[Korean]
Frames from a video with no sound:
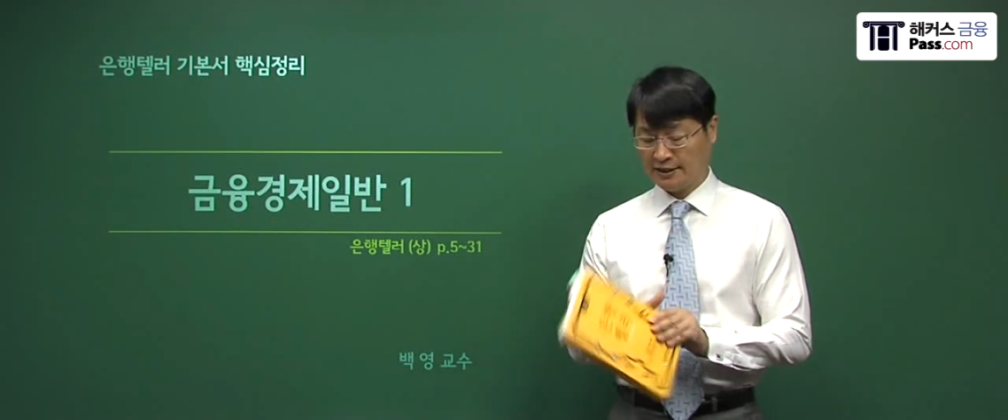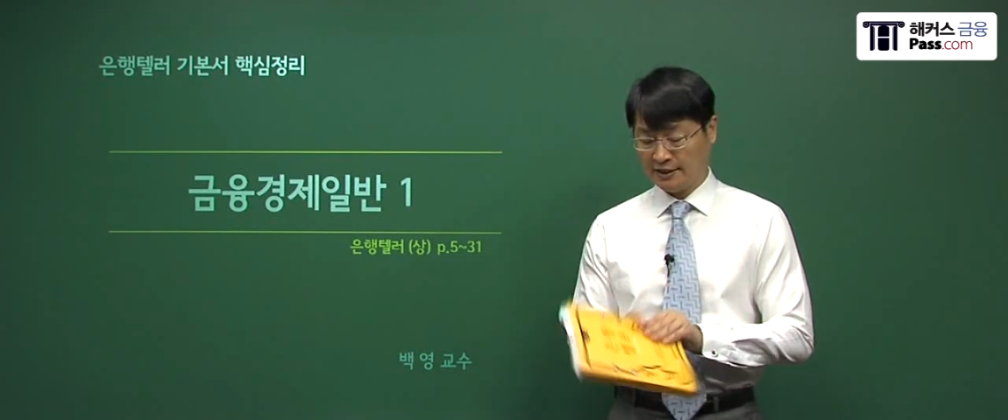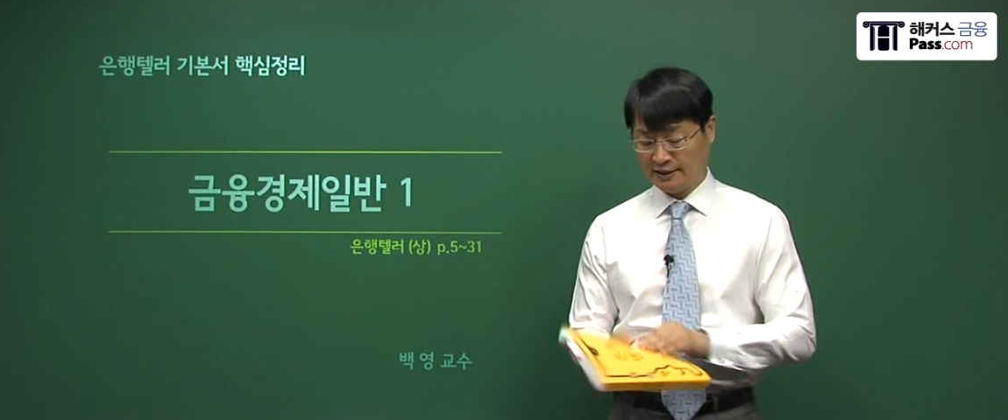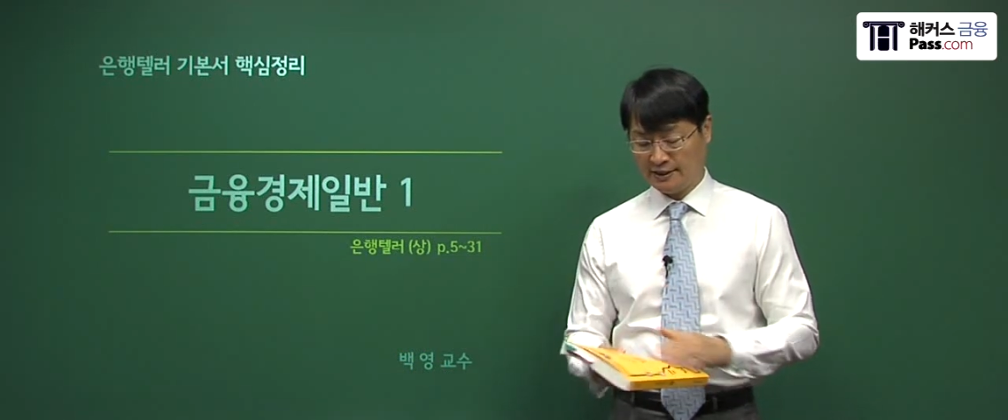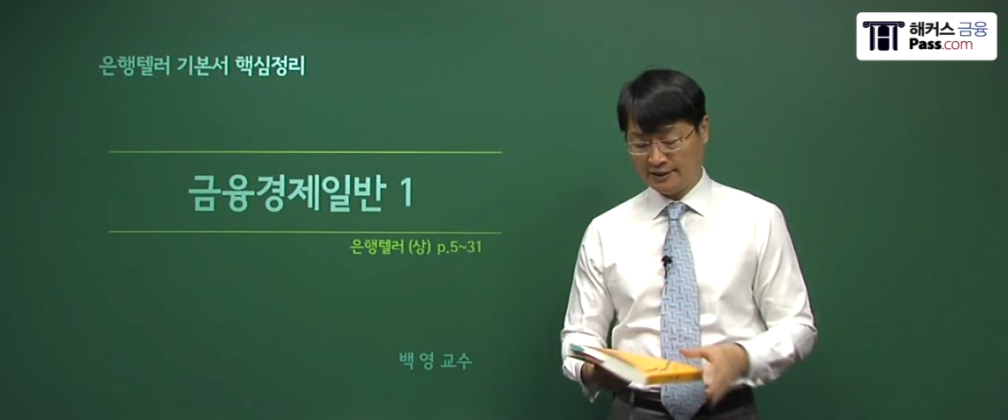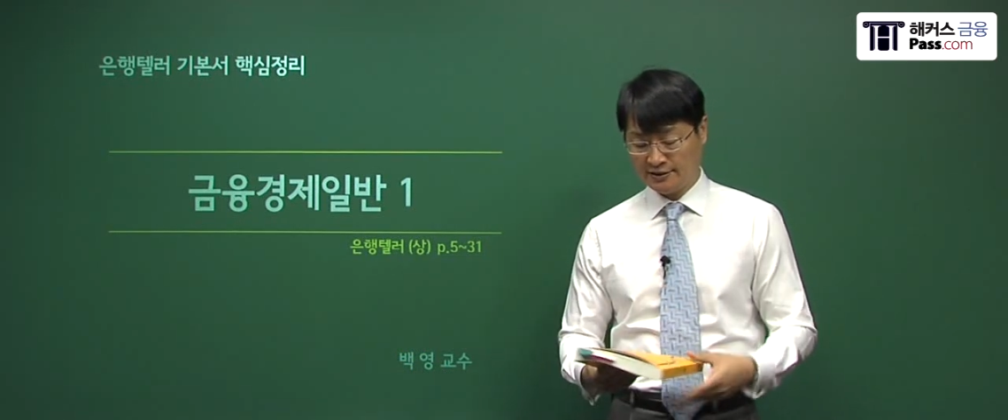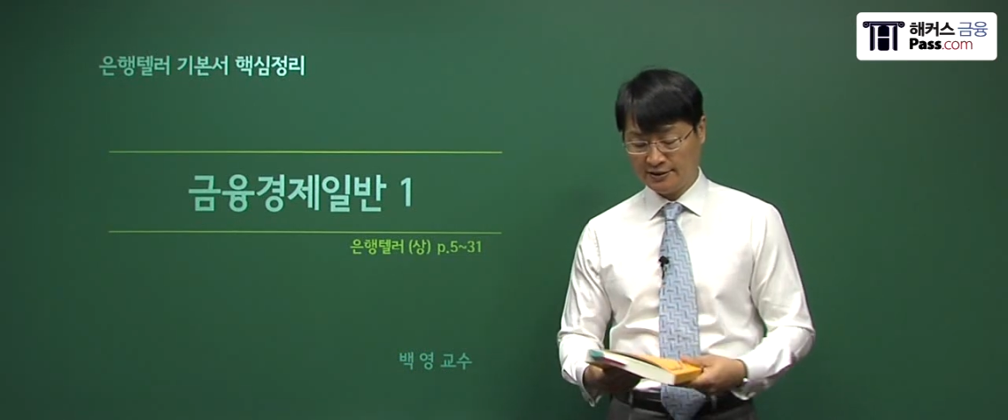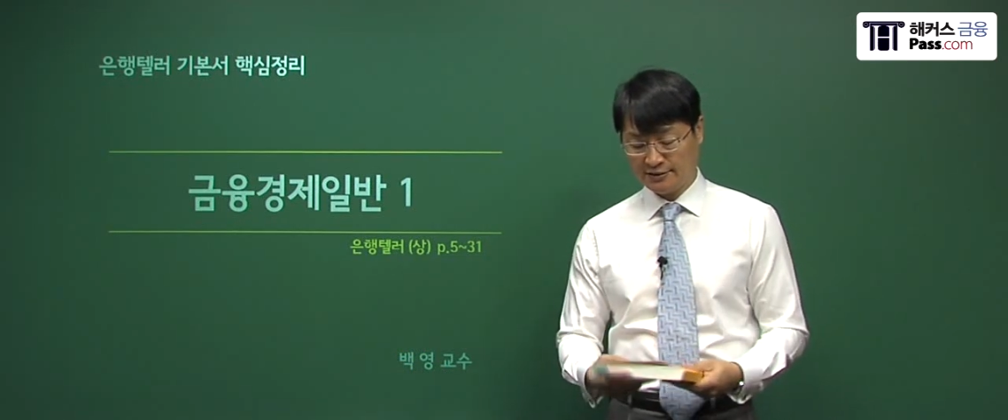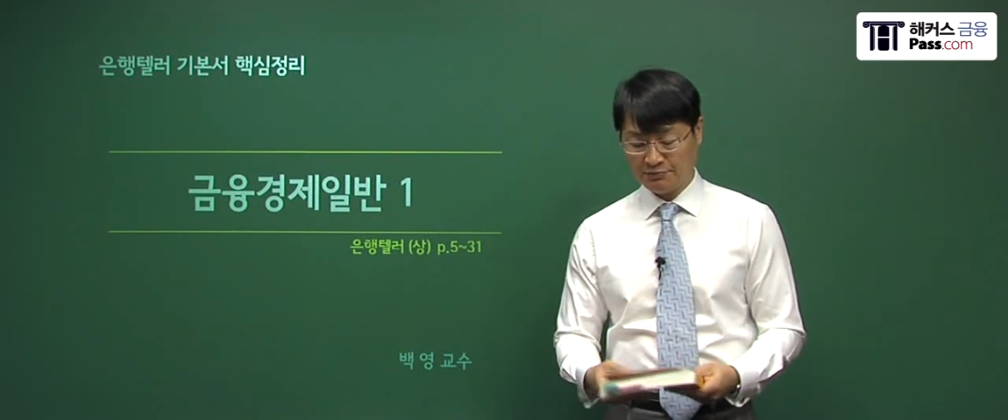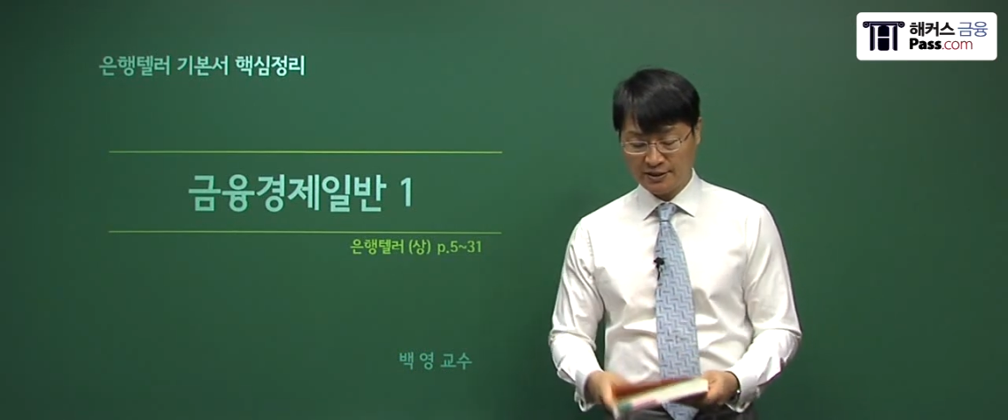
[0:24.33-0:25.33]
예,
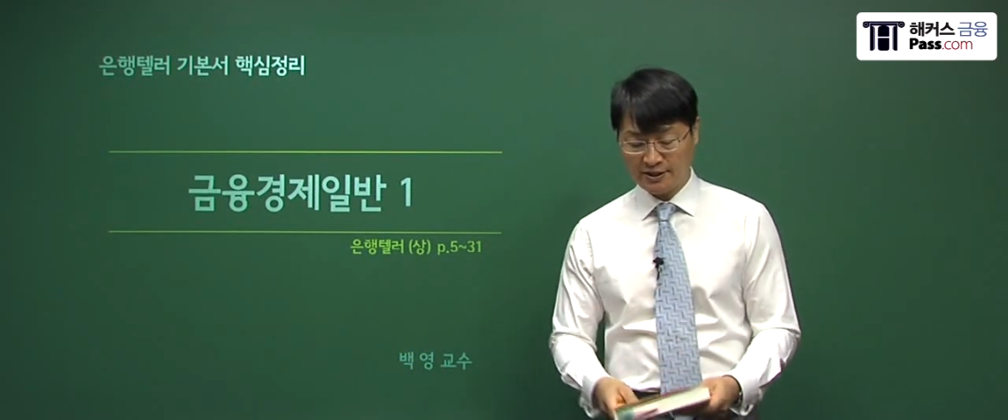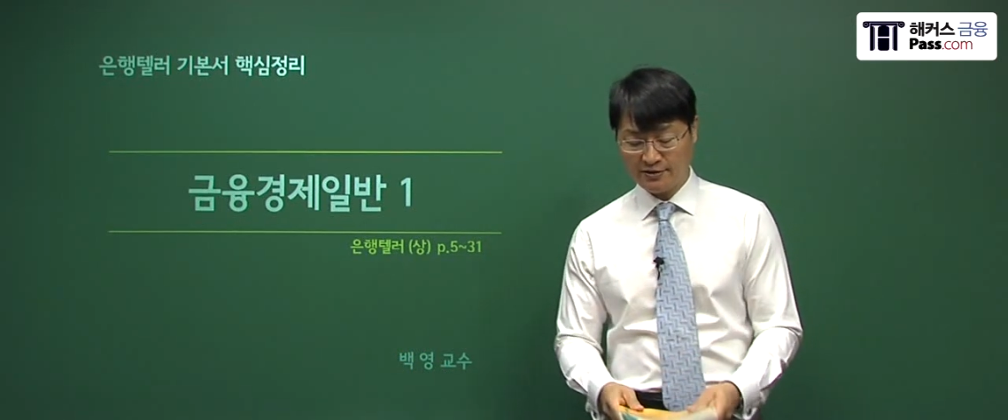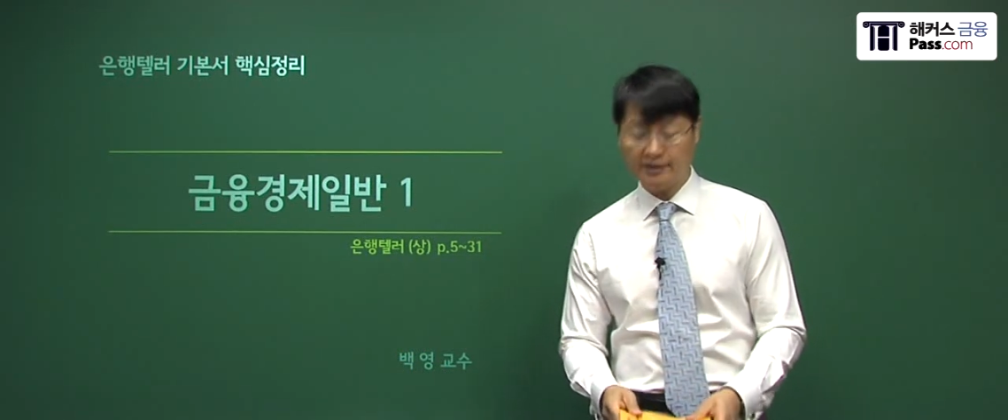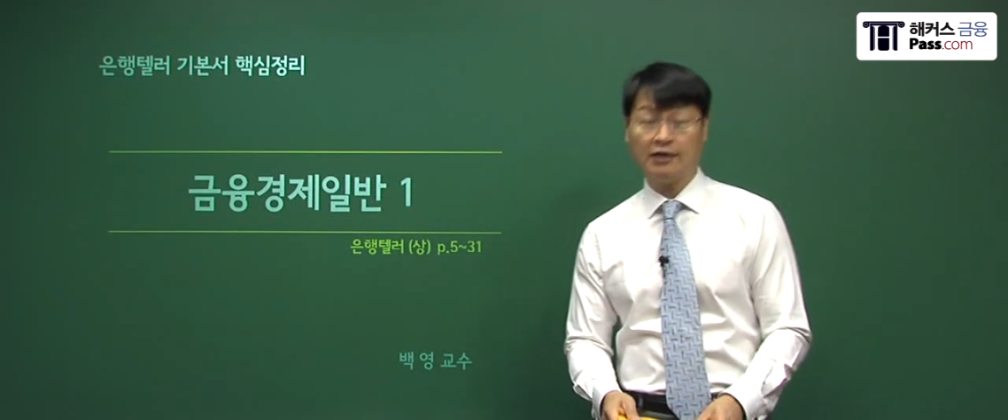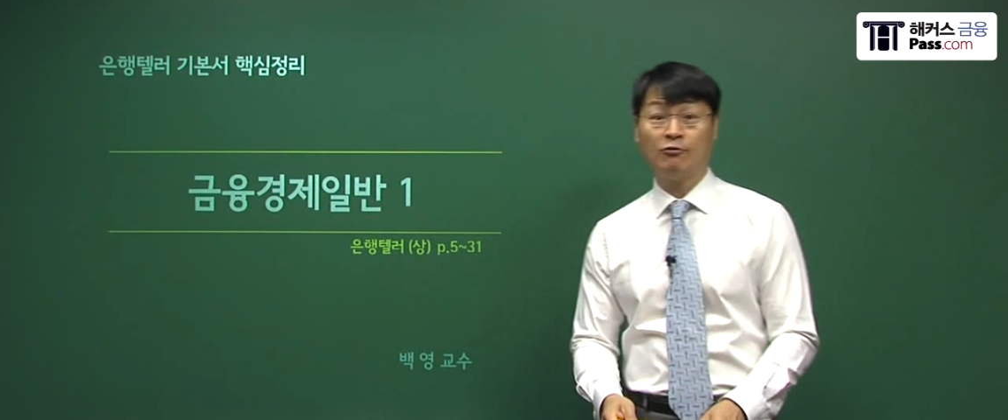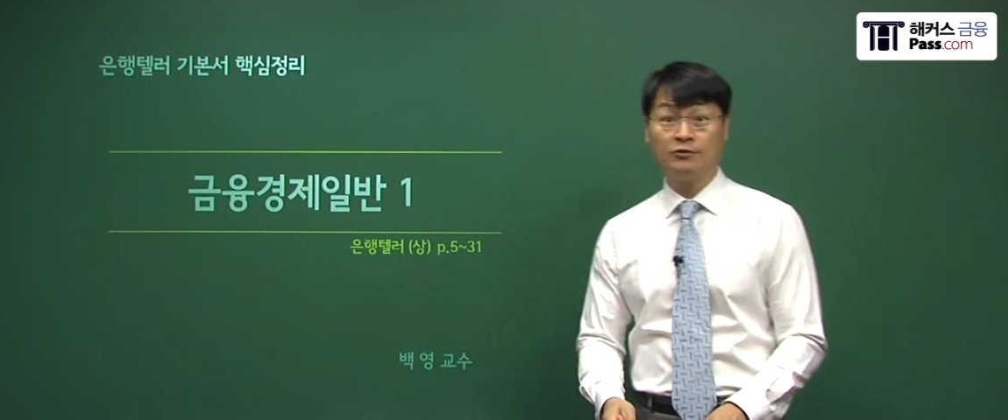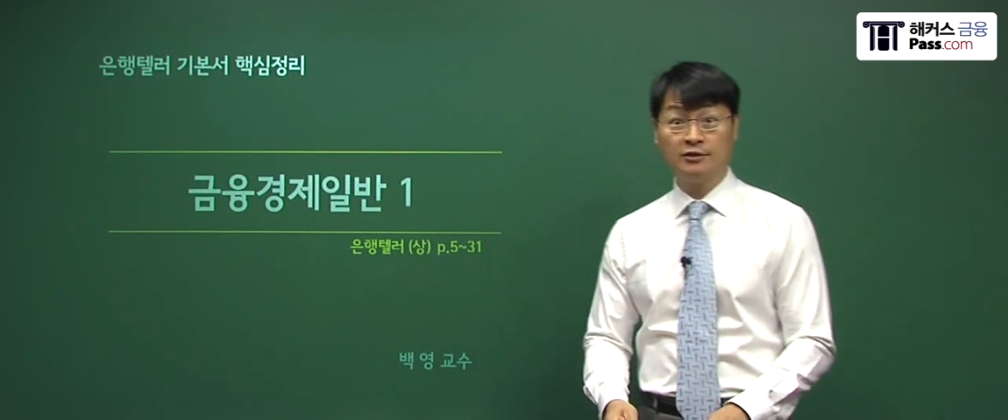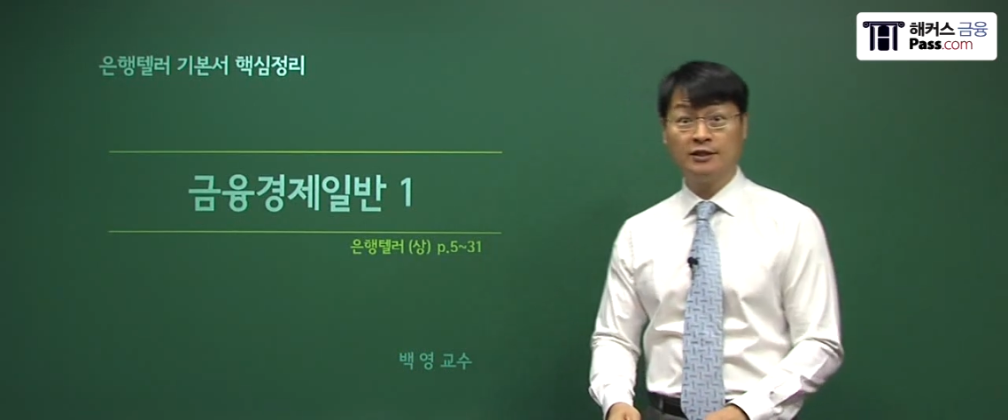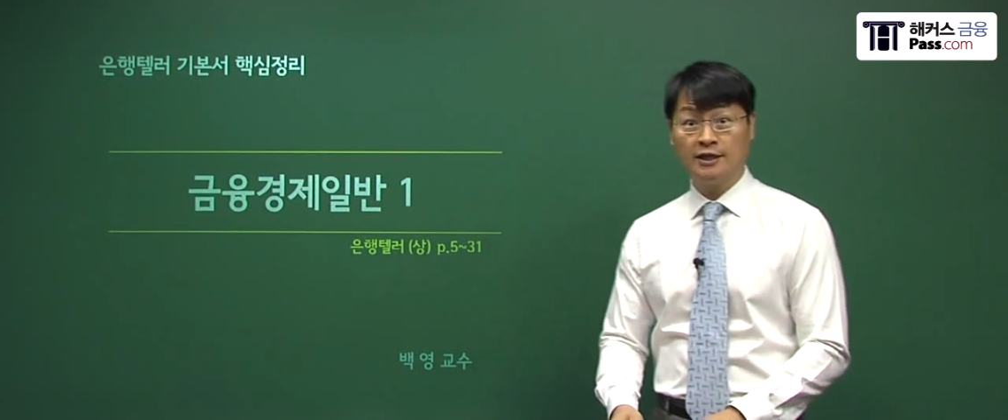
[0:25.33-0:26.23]
2017년에 나온